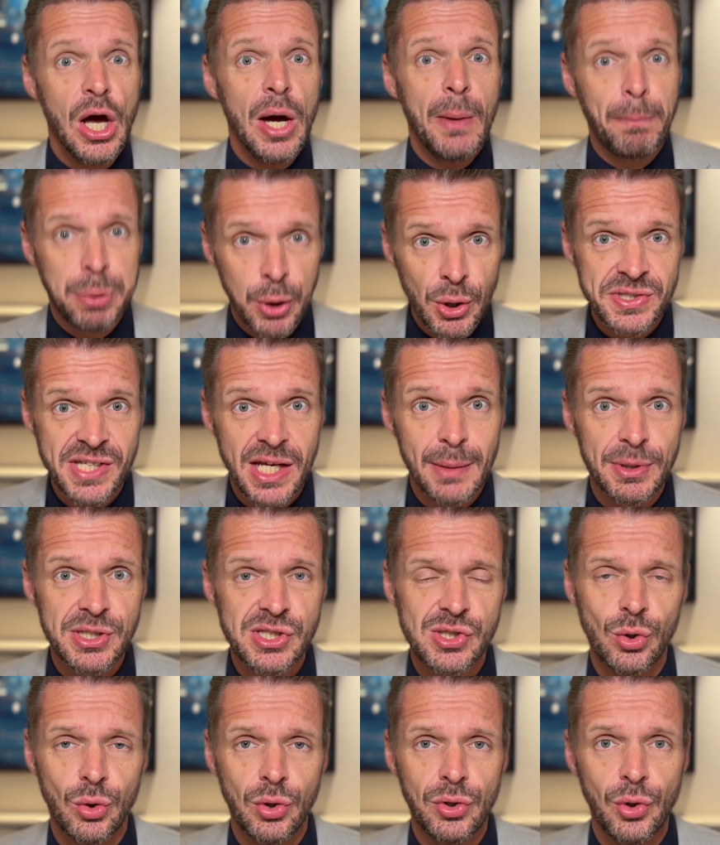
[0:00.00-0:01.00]
plus
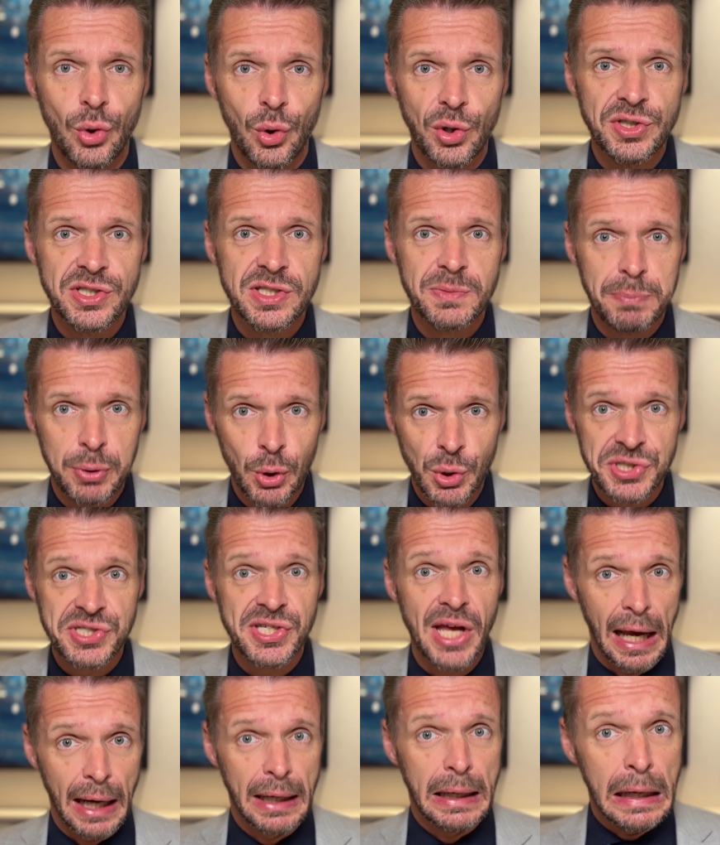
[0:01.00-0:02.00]
Emotionen und plus
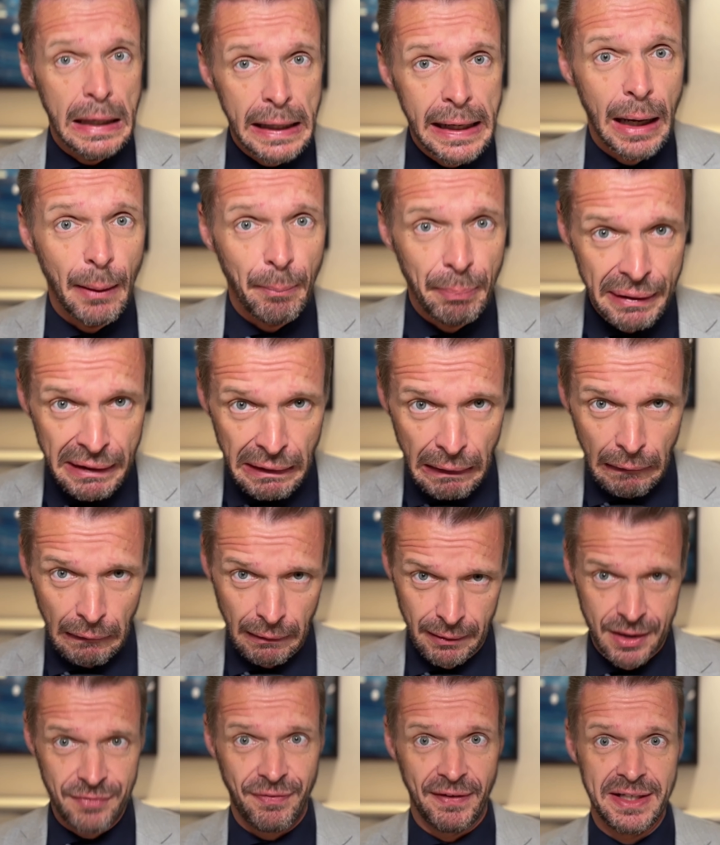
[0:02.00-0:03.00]

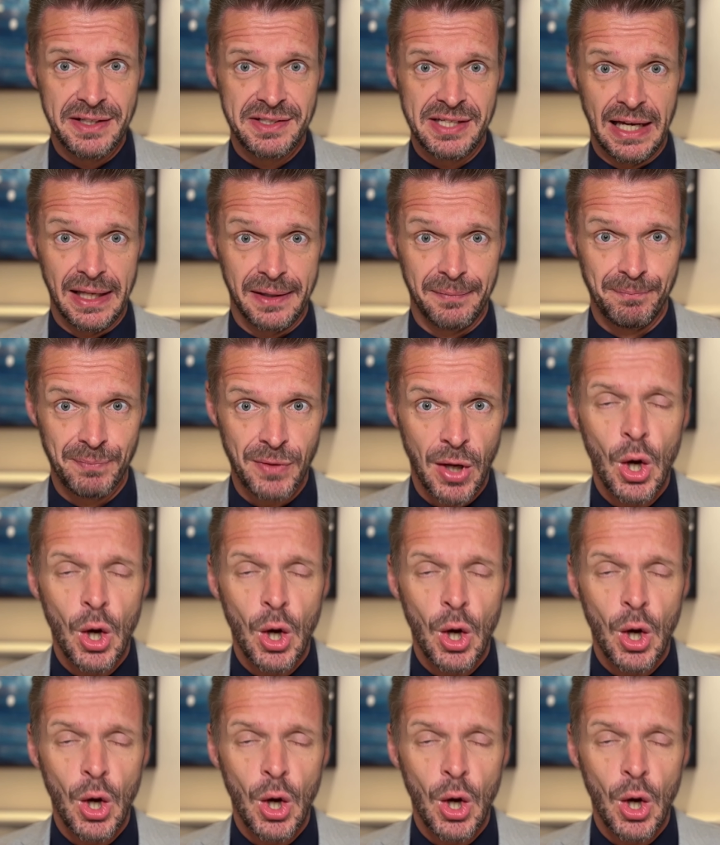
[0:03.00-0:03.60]
Erklärbier-Qualitäten.